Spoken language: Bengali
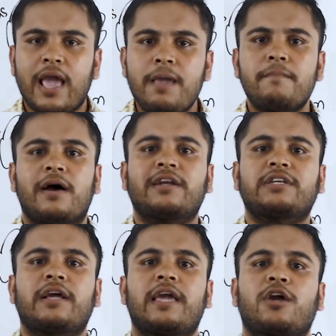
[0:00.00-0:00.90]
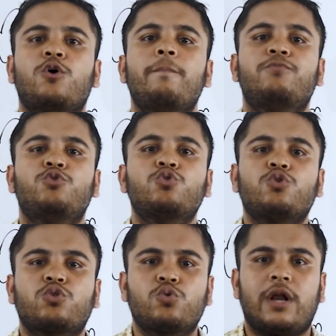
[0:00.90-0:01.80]
এই মার্কটাকে খুব
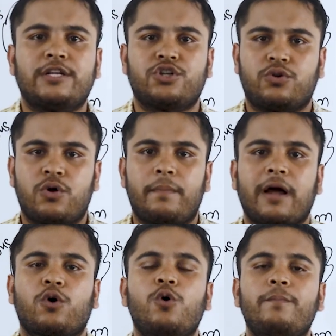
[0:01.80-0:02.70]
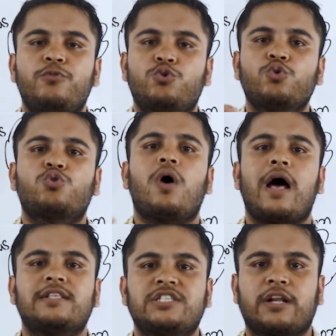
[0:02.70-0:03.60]
দ্রুত তোলার জন্য বা খুব দ্রুত
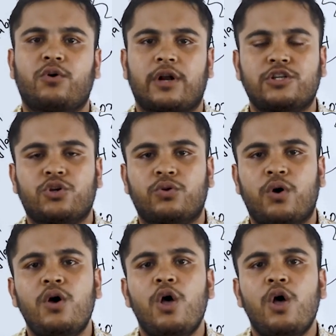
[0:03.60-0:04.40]
আনসার করার জন্য